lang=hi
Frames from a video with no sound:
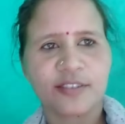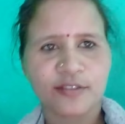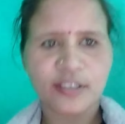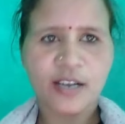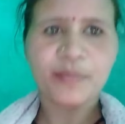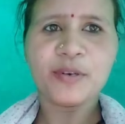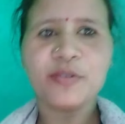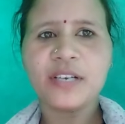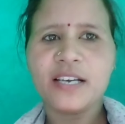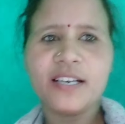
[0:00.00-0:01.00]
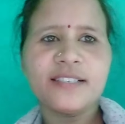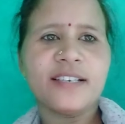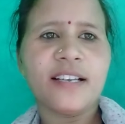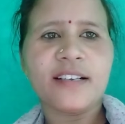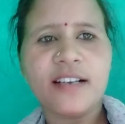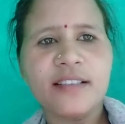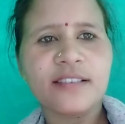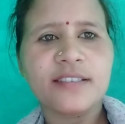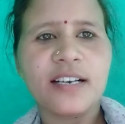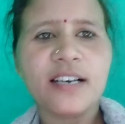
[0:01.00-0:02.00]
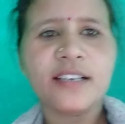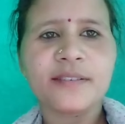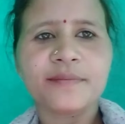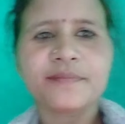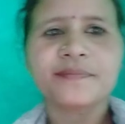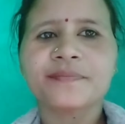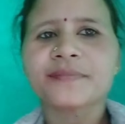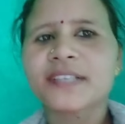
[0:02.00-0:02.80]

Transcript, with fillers: यहाँ पे हो रहा है चाय का इंतजार क्या